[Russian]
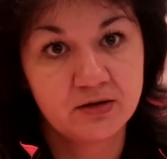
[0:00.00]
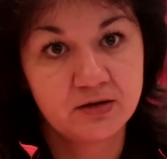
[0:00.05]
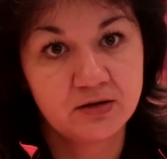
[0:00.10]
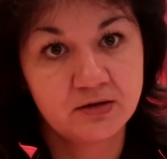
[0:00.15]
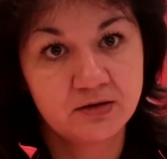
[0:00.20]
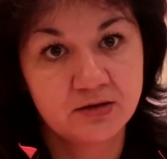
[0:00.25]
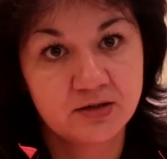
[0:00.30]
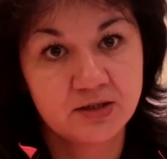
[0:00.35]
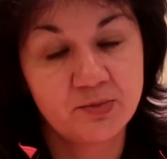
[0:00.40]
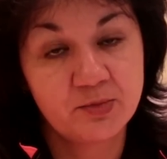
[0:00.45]

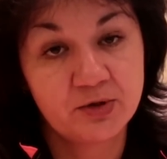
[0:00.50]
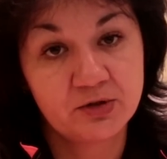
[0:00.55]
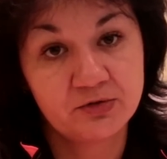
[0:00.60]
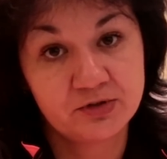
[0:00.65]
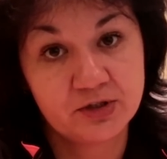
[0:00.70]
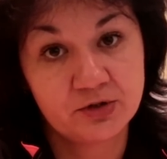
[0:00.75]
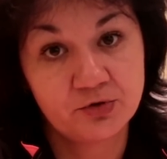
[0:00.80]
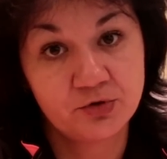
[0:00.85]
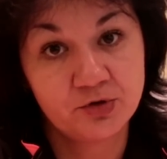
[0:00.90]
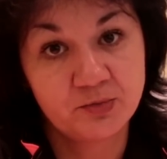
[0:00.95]
а, занимала
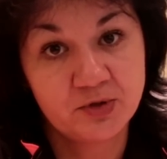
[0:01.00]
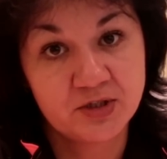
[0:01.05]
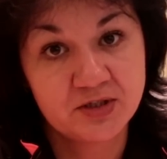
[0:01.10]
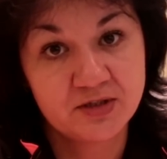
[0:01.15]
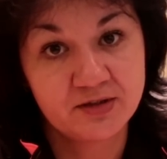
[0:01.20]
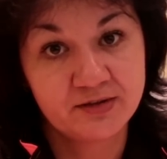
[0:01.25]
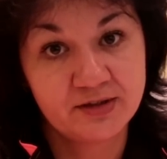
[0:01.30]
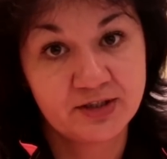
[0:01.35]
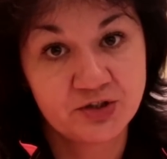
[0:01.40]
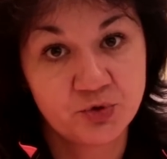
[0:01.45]
второе
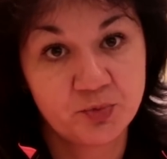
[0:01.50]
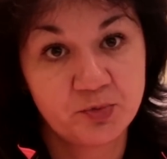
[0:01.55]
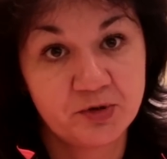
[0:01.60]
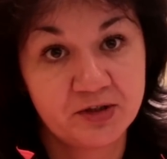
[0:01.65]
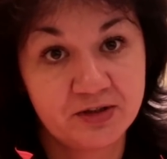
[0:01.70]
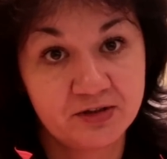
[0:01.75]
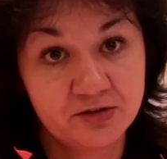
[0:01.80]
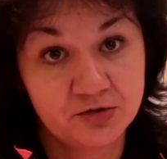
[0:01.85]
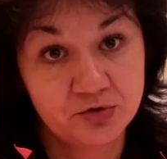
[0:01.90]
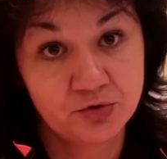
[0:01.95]
место на
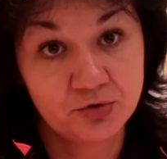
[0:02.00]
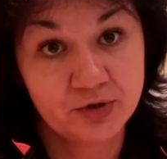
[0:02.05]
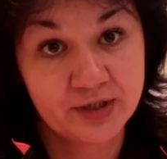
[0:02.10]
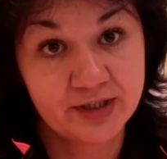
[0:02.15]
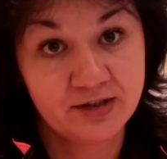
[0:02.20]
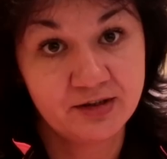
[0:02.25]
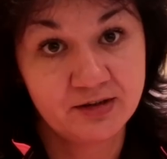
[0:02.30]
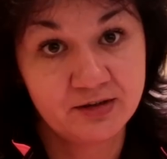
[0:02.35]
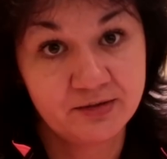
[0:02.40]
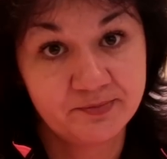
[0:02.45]
чемпионатах
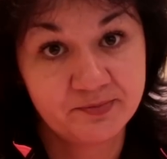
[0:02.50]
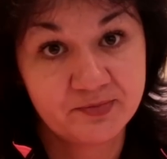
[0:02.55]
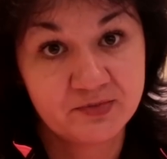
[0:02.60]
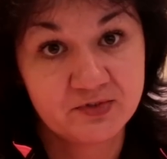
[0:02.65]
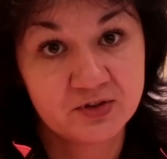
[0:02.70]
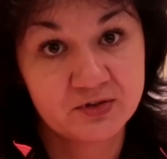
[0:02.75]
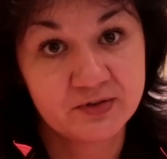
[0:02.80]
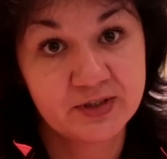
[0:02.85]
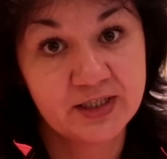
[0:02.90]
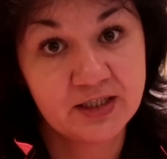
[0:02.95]
Украины
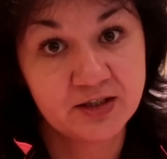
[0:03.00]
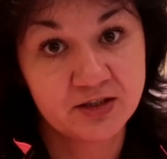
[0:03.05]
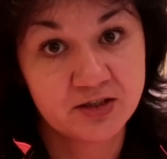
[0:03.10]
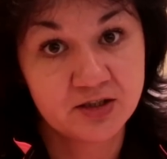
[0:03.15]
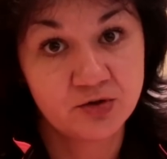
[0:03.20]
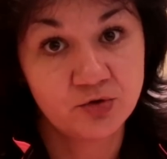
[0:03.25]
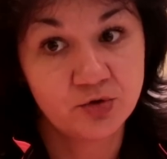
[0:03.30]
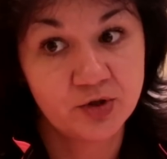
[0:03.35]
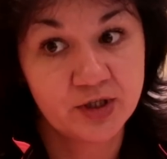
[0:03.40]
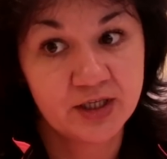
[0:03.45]
в своей
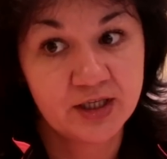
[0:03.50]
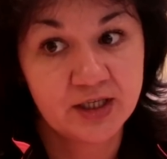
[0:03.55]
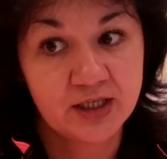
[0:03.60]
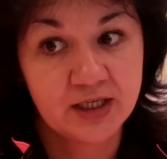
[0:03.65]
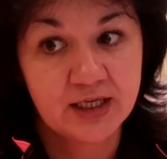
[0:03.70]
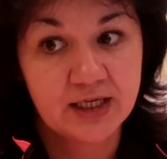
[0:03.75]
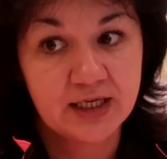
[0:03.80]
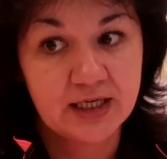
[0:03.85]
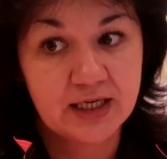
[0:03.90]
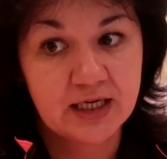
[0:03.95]
категории.
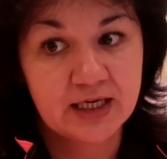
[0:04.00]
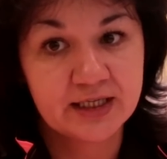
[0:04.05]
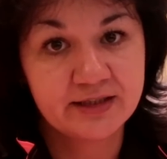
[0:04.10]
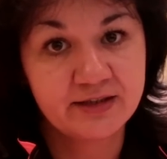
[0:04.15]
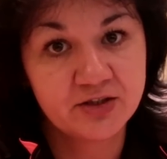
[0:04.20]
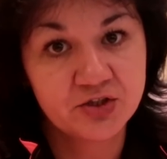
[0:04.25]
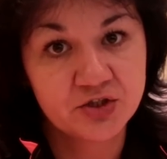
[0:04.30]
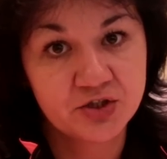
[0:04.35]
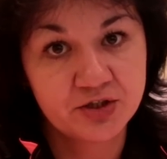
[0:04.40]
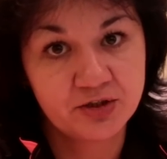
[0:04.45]
А
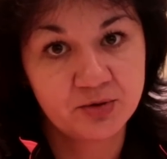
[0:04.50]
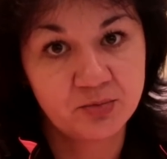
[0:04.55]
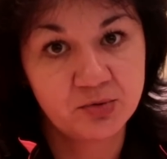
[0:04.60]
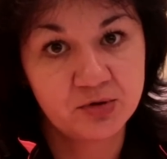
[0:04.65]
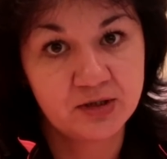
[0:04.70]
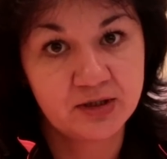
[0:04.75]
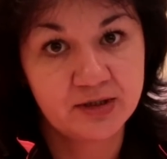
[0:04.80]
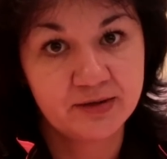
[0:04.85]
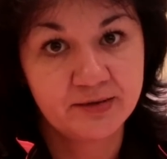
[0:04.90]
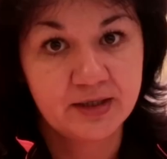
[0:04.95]
также она
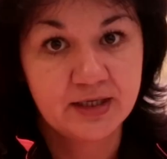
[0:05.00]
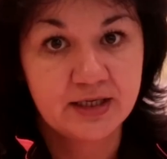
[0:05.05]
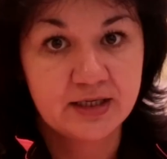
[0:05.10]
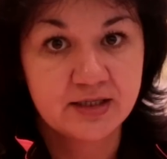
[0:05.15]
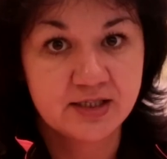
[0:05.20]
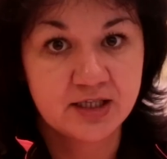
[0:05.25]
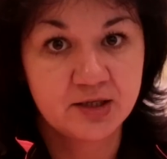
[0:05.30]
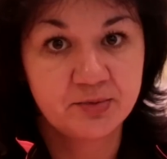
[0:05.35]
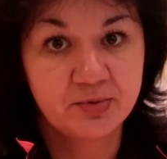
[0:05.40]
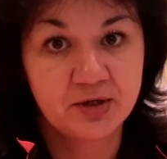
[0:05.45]
была
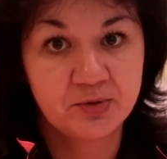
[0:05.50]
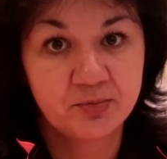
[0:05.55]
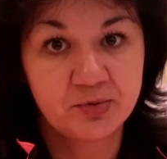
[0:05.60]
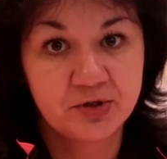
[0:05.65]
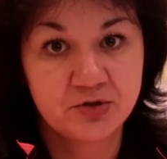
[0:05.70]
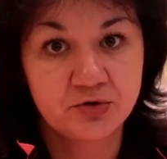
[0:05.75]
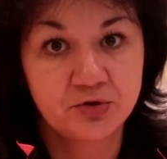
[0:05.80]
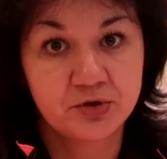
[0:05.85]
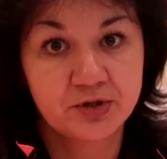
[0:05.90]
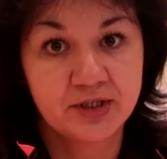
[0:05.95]
серебряной
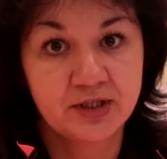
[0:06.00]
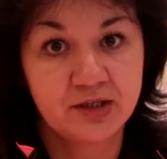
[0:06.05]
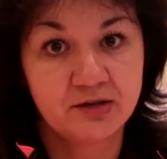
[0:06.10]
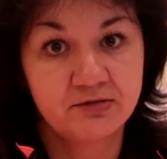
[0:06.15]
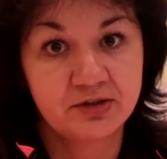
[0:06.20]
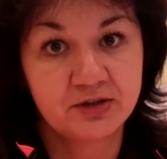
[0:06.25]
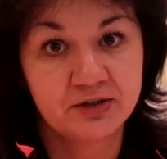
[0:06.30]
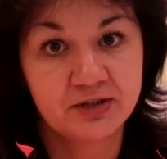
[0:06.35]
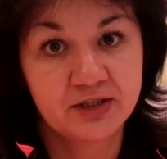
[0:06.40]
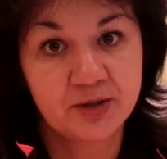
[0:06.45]
призеркой
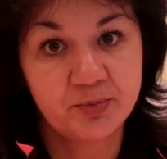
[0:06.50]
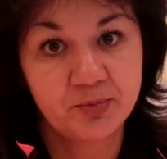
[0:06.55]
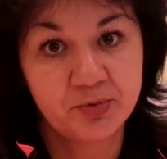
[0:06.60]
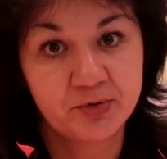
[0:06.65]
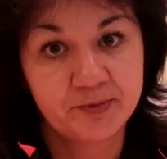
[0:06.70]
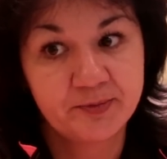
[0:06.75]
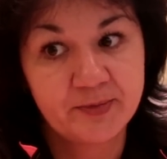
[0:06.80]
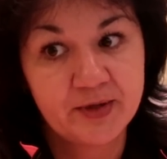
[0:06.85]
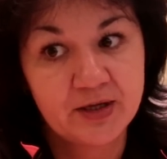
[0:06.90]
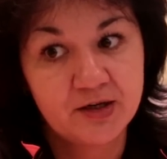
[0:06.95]
Еврокап.
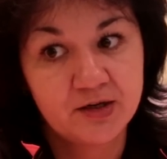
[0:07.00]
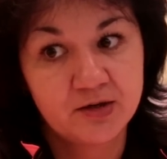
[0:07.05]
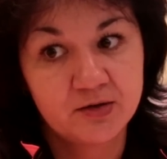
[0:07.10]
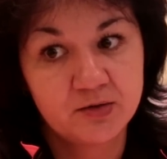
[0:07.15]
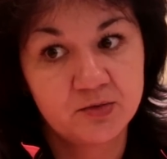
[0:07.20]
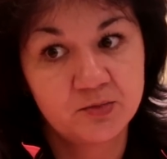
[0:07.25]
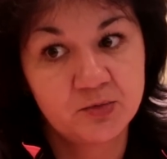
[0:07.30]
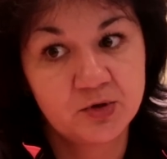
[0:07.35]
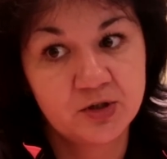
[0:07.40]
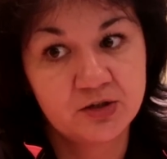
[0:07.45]

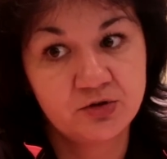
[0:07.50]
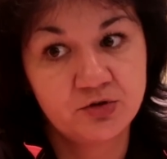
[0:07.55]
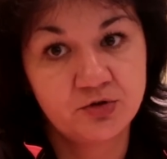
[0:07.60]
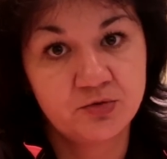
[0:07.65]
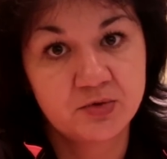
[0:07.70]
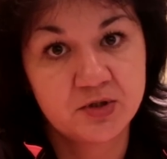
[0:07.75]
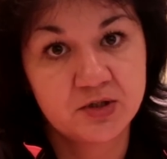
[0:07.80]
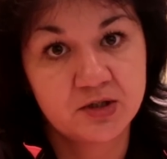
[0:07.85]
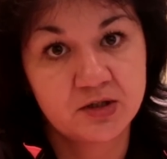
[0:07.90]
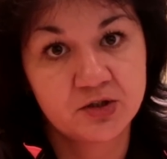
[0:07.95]
Мы
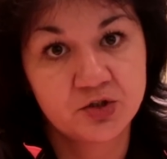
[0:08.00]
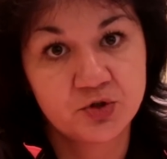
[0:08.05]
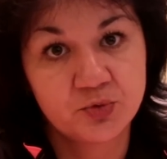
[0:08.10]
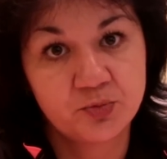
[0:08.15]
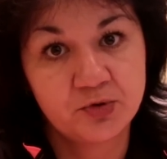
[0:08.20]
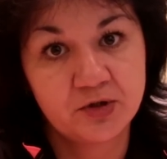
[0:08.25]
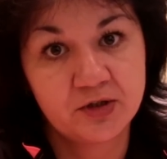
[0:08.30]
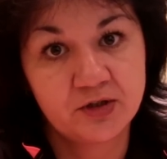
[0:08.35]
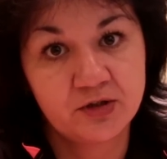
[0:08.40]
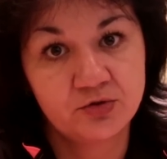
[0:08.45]
готовимся к
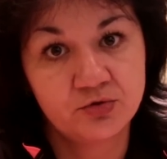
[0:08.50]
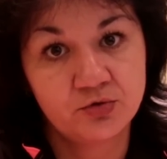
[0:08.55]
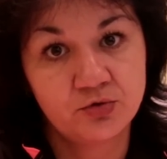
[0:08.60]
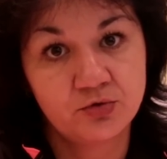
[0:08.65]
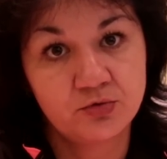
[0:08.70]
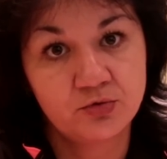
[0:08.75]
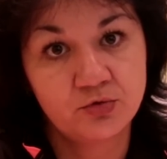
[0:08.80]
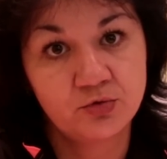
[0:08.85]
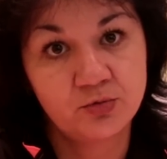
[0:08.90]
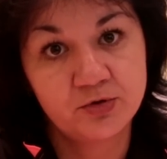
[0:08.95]
чемпионату
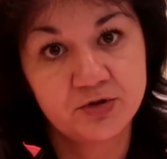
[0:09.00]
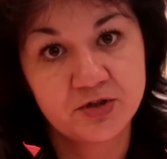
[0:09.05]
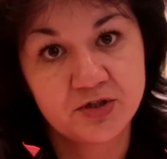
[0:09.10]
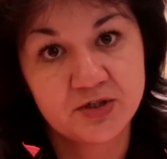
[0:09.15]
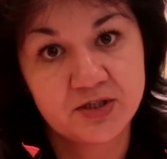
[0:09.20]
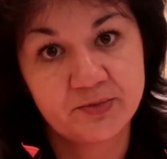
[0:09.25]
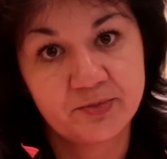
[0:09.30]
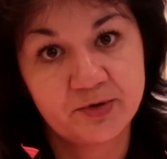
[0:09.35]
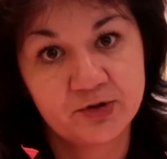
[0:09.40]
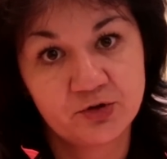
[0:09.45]

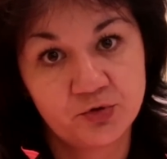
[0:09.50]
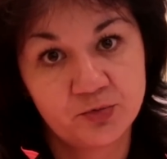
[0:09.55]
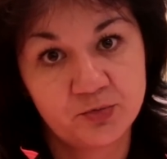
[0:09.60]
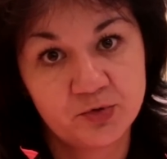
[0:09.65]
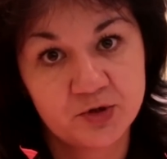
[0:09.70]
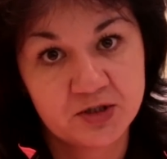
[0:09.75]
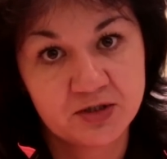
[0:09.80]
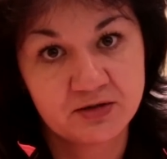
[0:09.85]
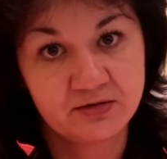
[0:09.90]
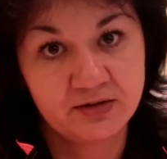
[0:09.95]
области, потом
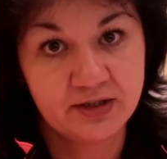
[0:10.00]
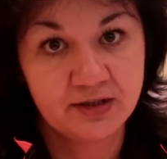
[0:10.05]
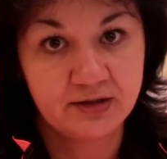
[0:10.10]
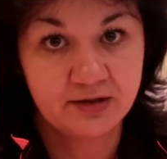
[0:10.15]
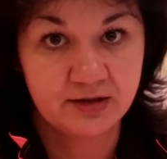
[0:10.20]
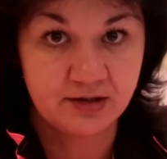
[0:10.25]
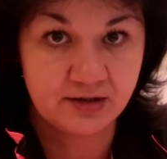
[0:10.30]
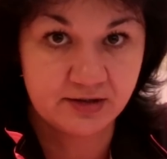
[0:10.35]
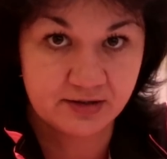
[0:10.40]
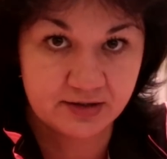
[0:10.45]
Москвы
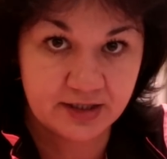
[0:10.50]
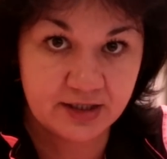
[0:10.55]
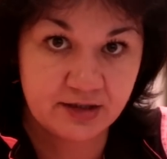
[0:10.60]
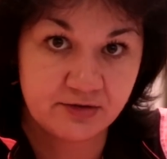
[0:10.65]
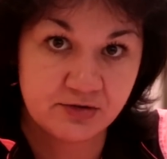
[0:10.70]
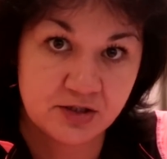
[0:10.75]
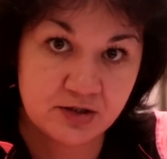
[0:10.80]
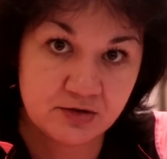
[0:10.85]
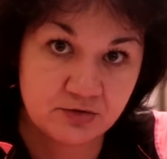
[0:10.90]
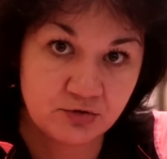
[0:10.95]
и,
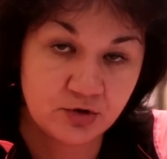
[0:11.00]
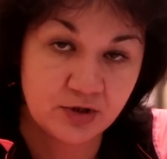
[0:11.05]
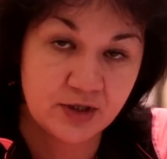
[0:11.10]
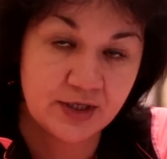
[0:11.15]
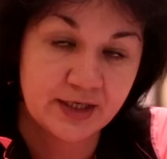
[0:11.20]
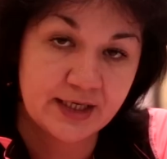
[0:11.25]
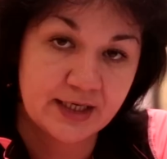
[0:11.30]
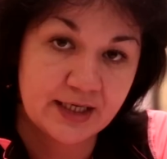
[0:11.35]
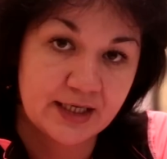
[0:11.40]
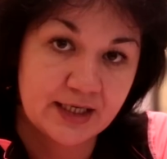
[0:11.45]
скорее всего,
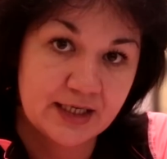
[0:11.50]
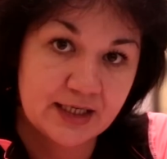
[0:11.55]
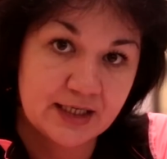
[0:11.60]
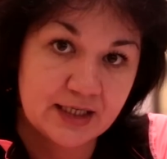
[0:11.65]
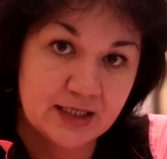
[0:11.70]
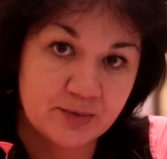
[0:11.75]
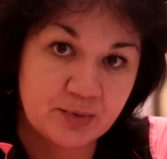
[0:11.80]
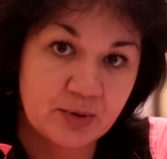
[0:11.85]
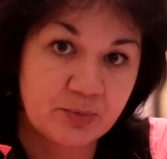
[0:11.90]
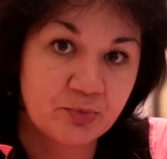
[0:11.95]

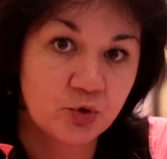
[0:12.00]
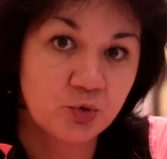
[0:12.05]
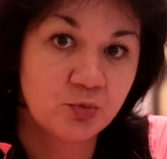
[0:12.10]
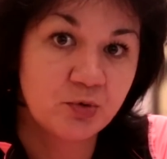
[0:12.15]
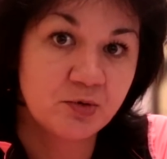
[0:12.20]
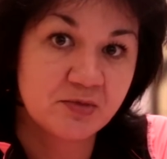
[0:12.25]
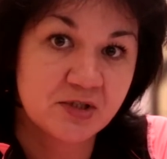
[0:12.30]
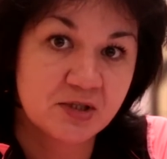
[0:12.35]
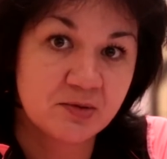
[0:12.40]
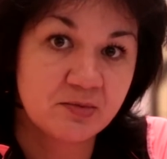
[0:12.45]

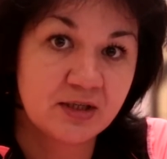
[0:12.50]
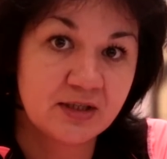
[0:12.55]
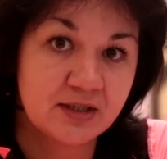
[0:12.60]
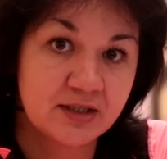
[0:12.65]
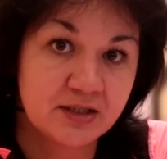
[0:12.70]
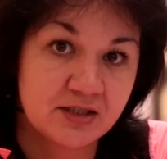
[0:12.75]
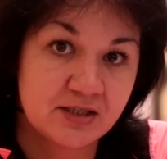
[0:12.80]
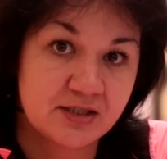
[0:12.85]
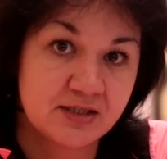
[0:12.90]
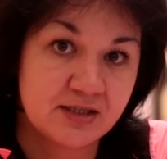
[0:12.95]
попробуем себя на
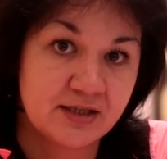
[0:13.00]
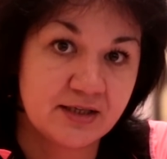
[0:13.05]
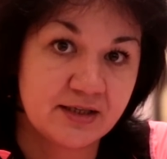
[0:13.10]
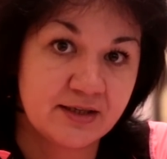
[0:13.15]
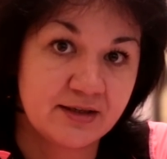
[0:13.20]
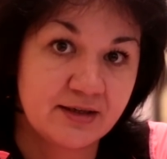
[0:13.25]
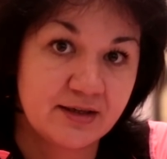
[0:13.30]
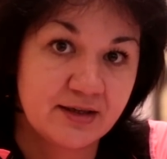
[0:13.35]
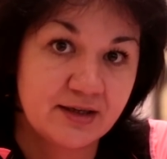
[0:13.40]
России.